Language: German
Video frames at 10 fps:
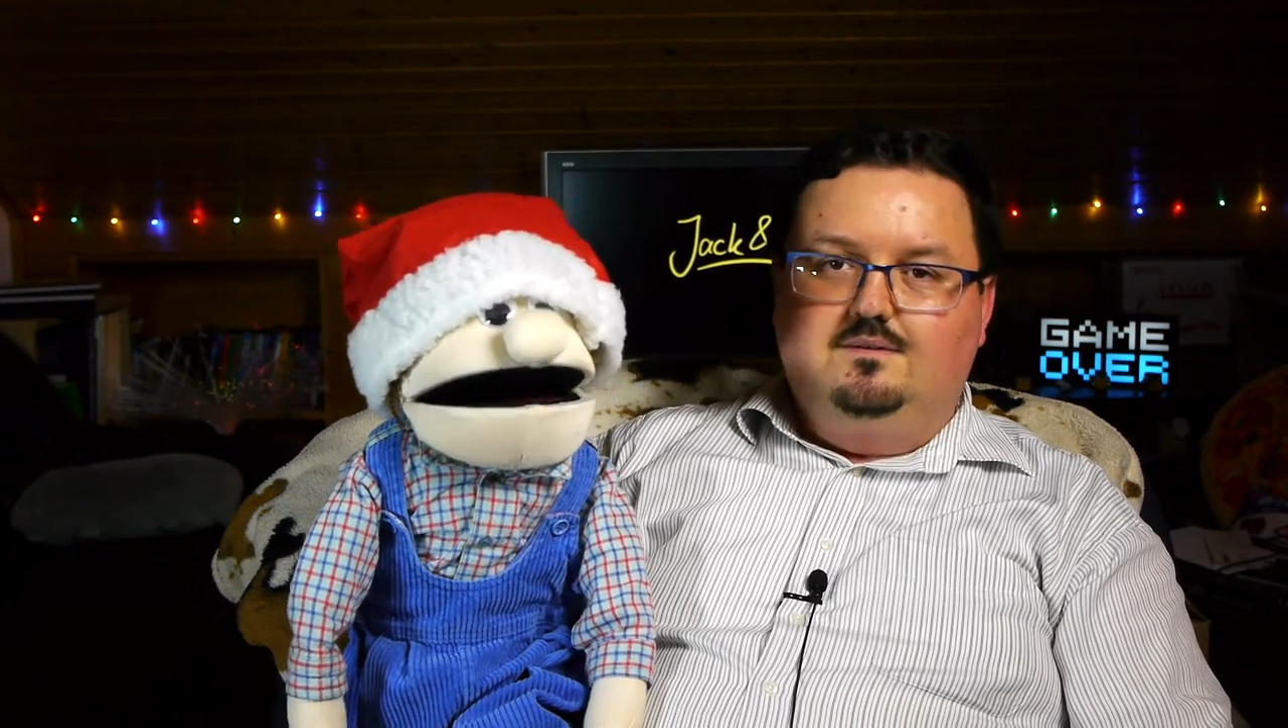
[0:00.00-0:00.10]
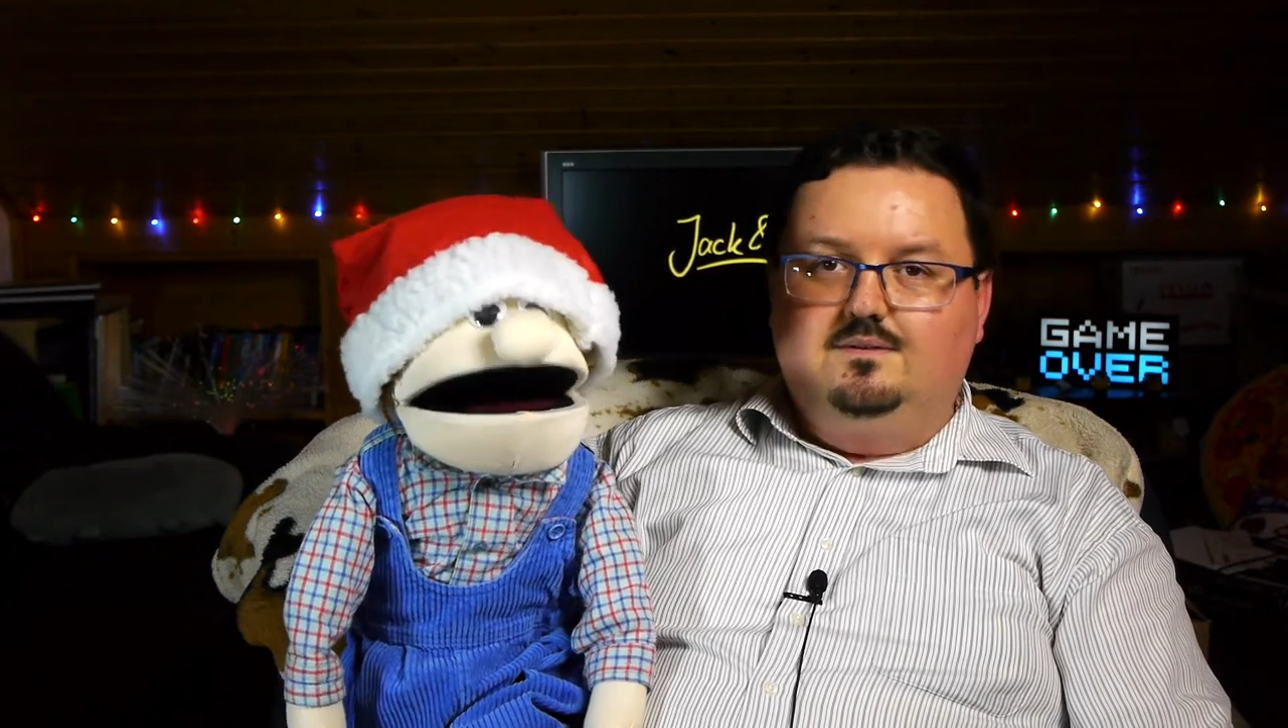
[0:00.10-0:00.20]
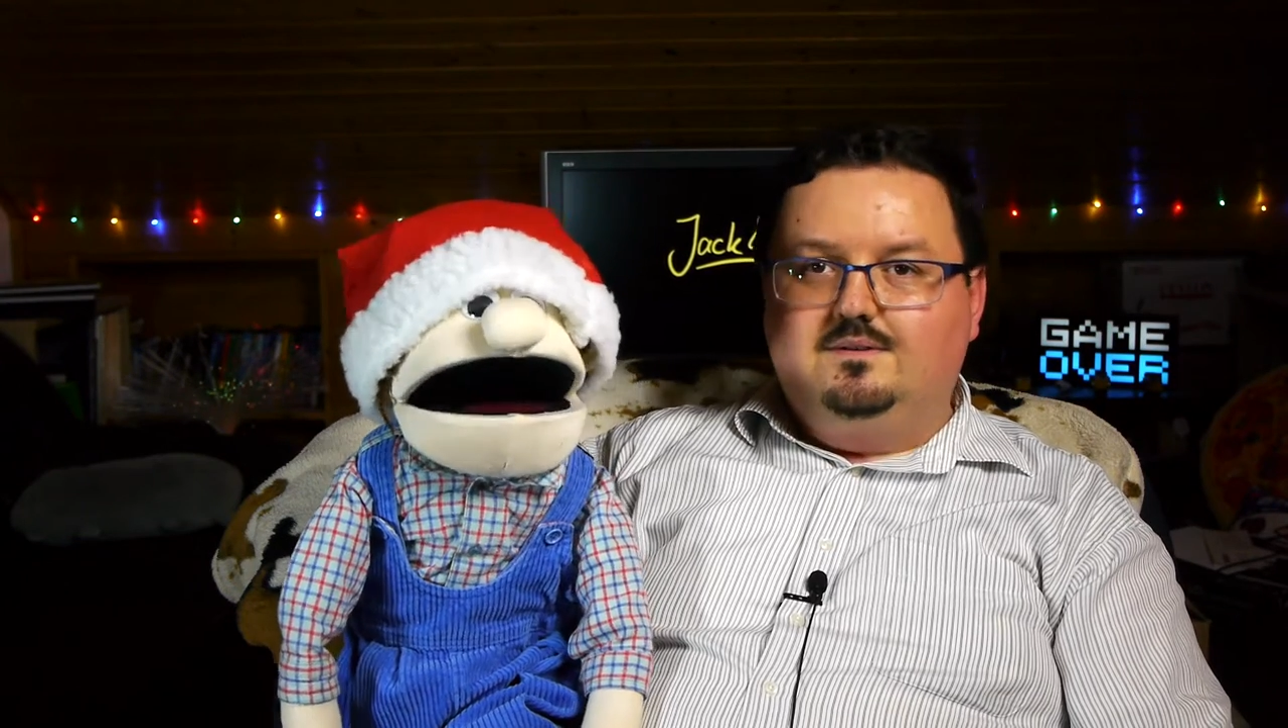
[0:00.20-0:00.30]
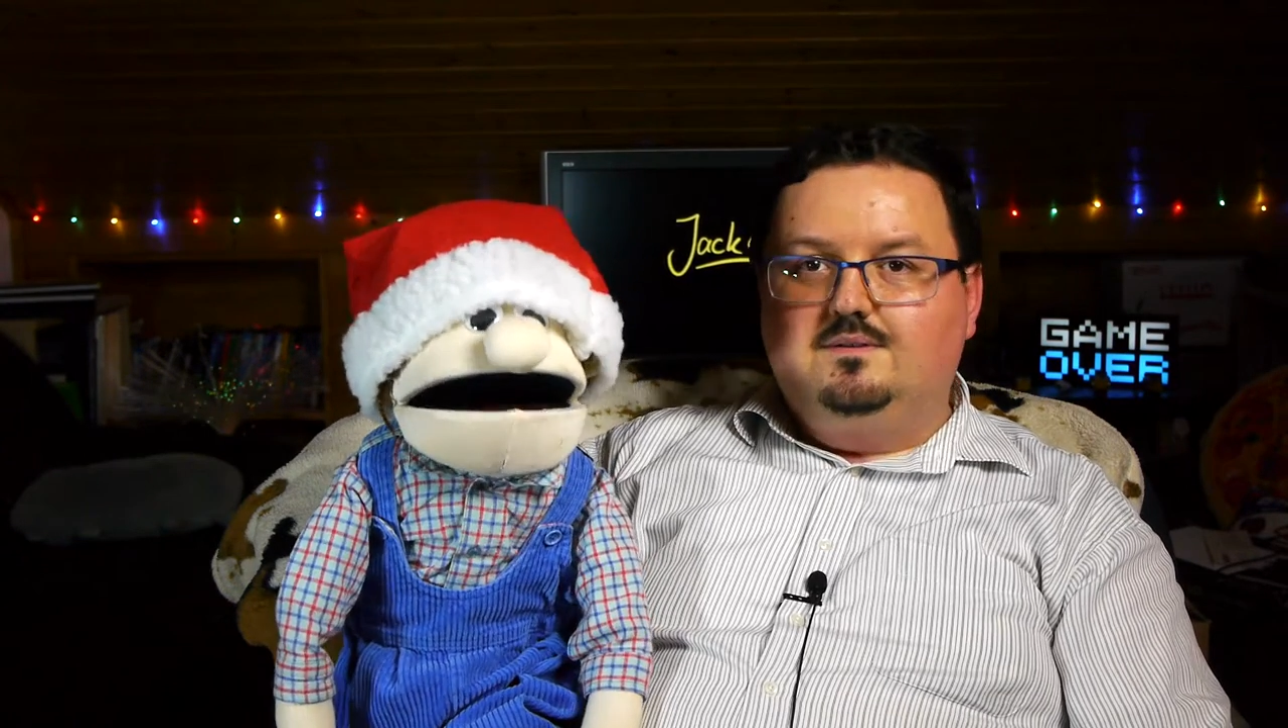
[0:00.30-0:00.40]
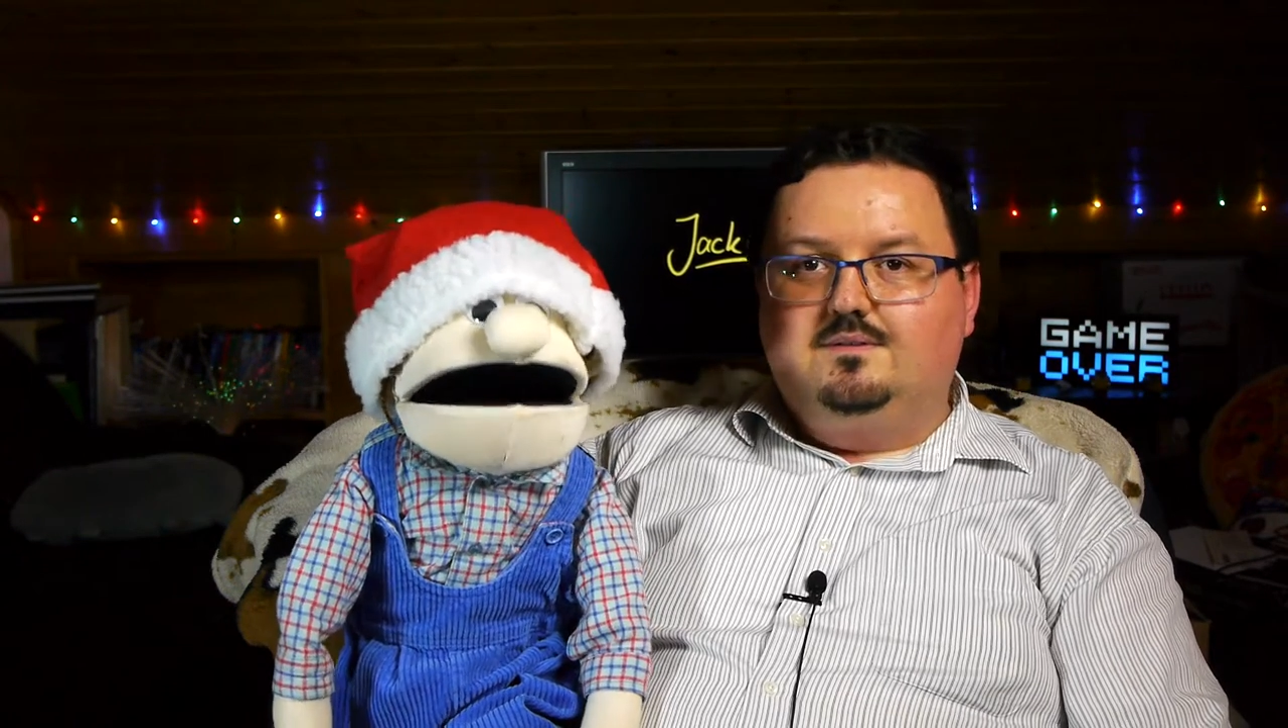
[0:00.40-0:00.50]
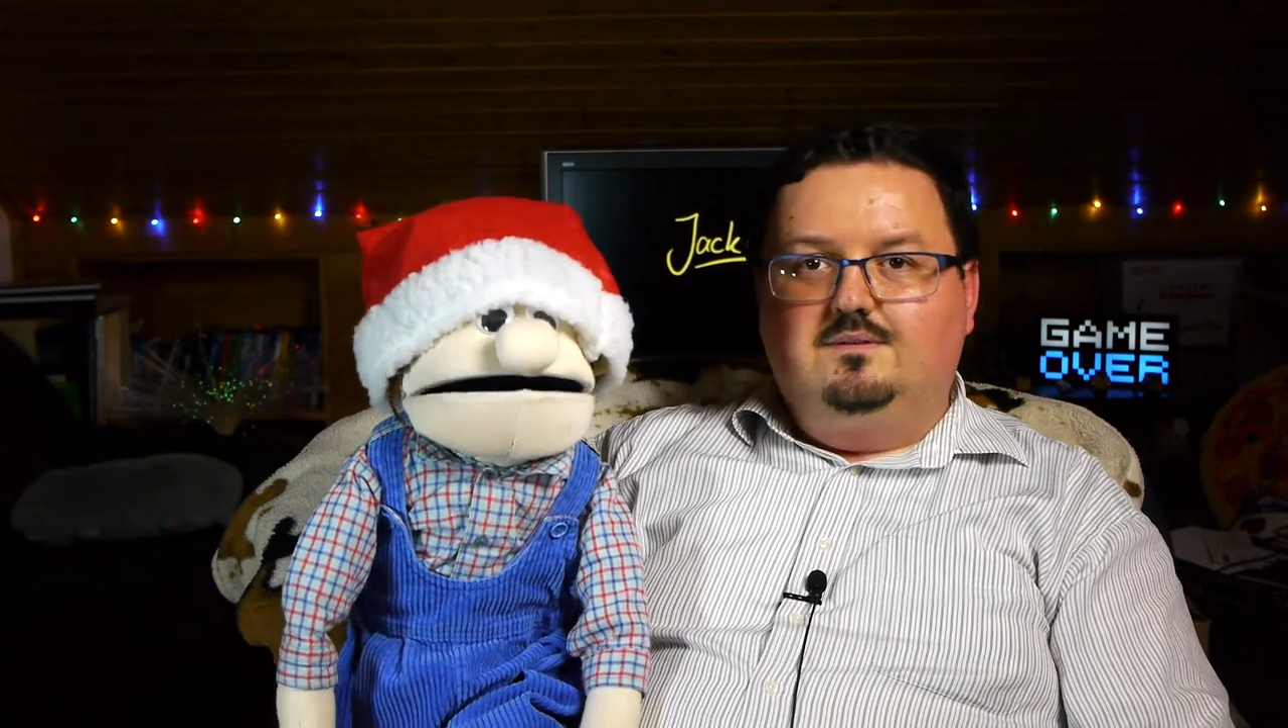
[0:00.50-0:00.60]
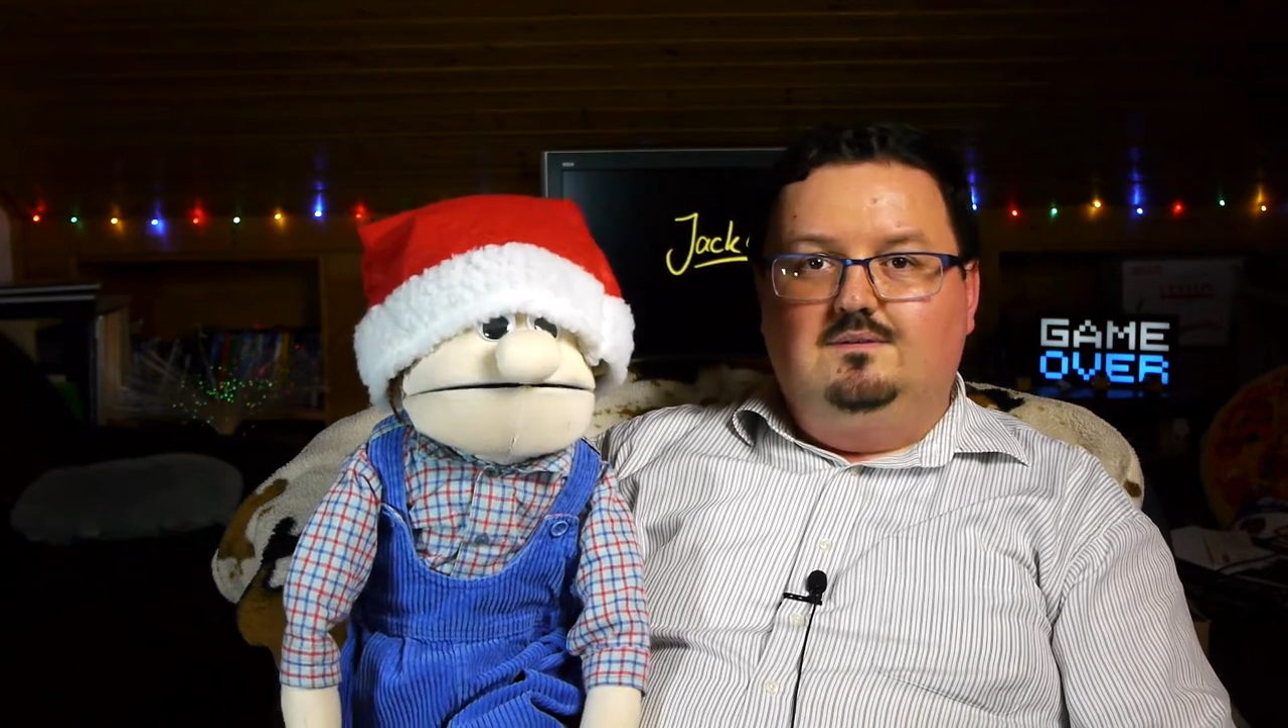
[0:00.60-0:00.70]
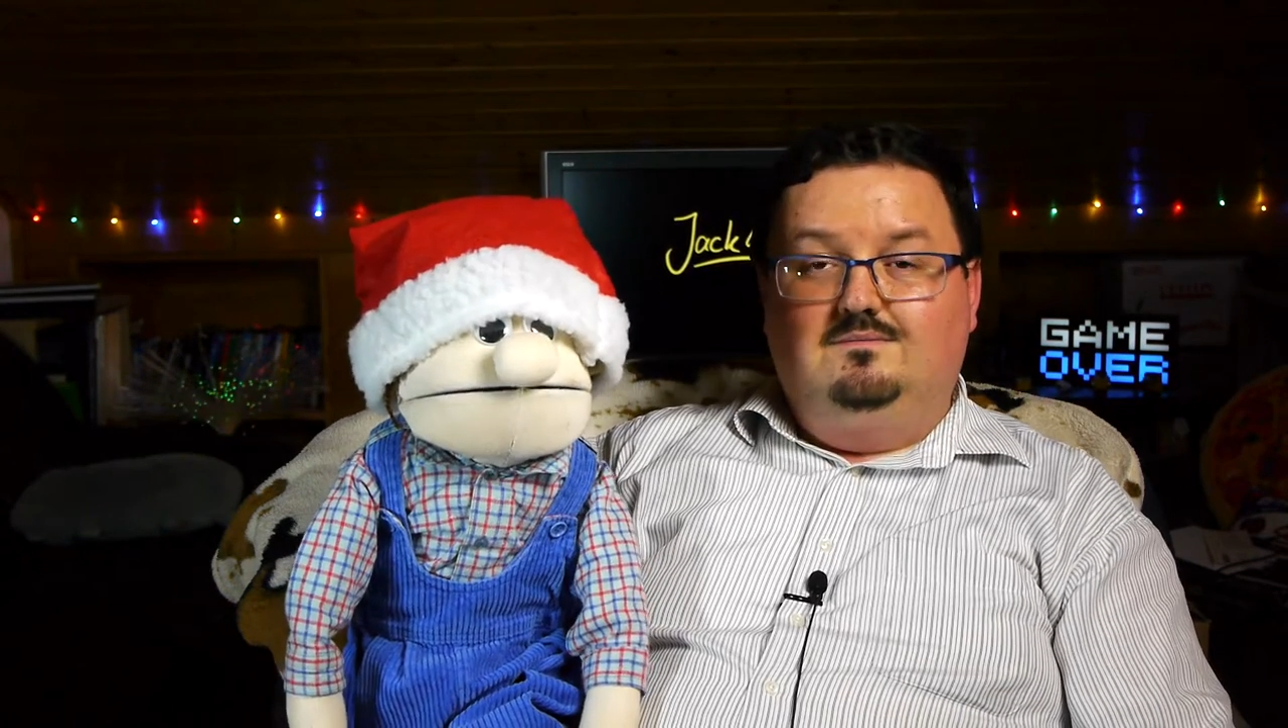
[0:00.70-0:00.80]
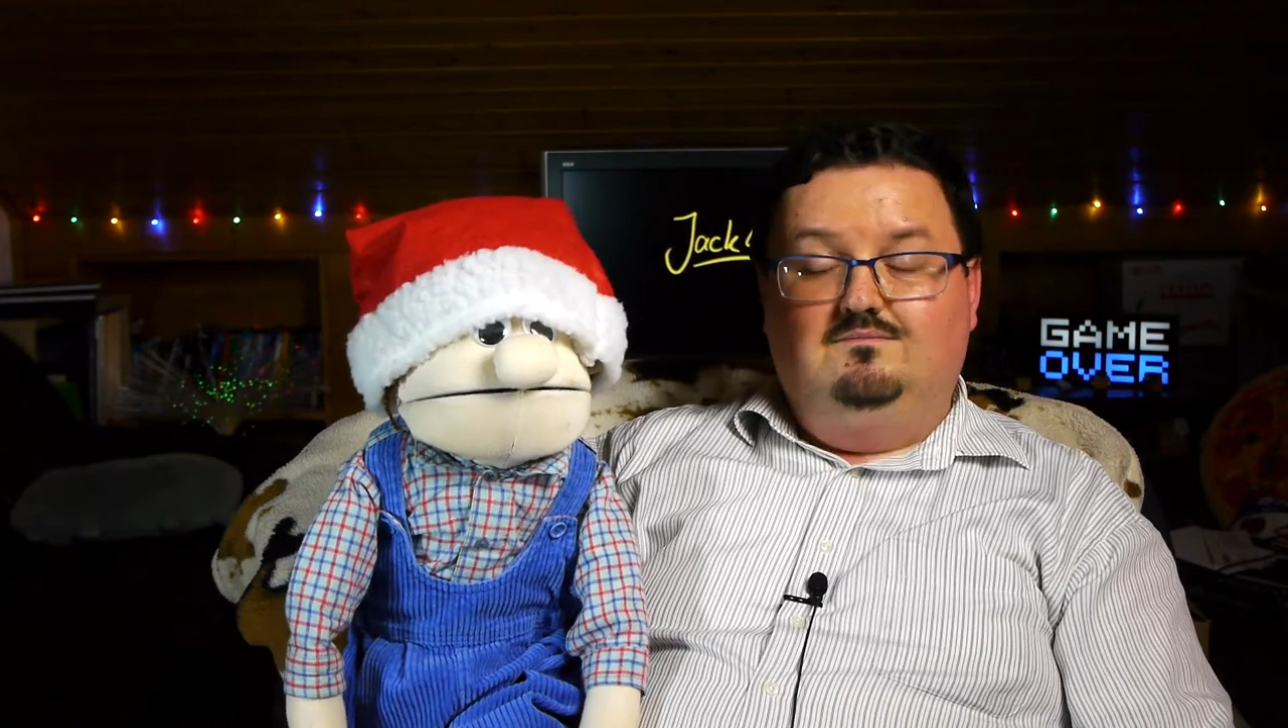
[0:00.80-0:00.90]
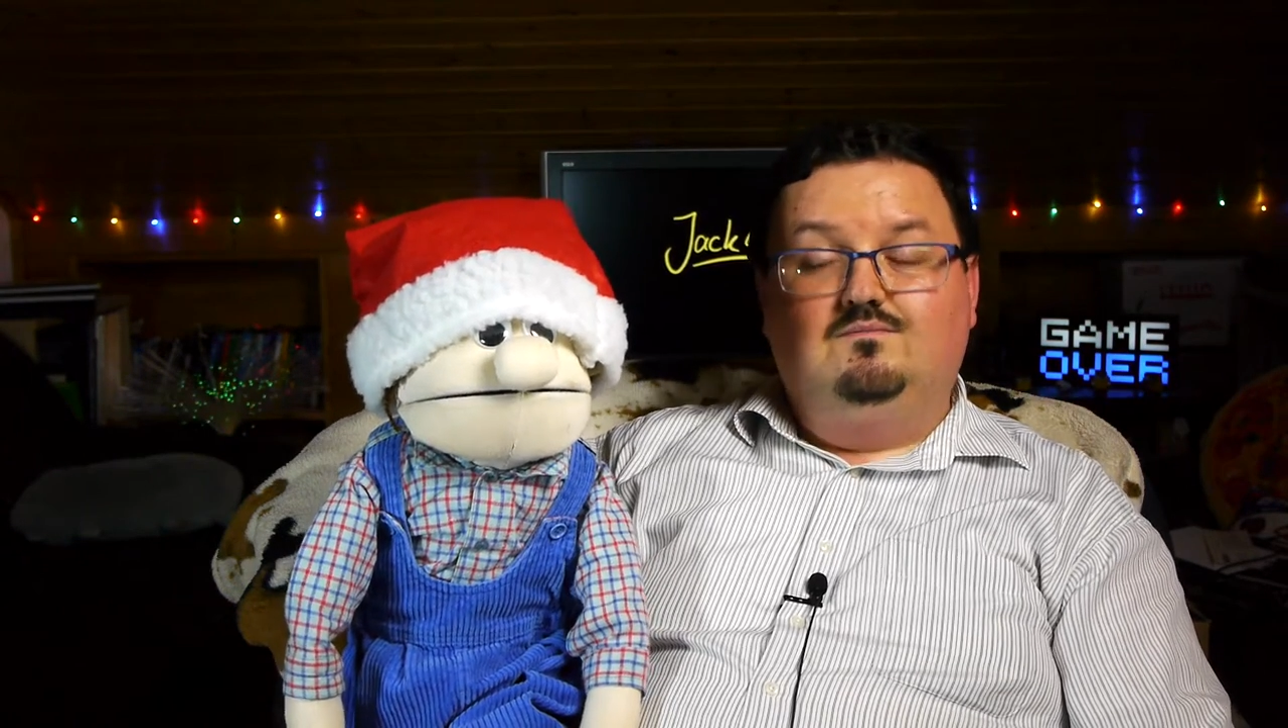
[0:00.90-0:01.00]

losgezogen?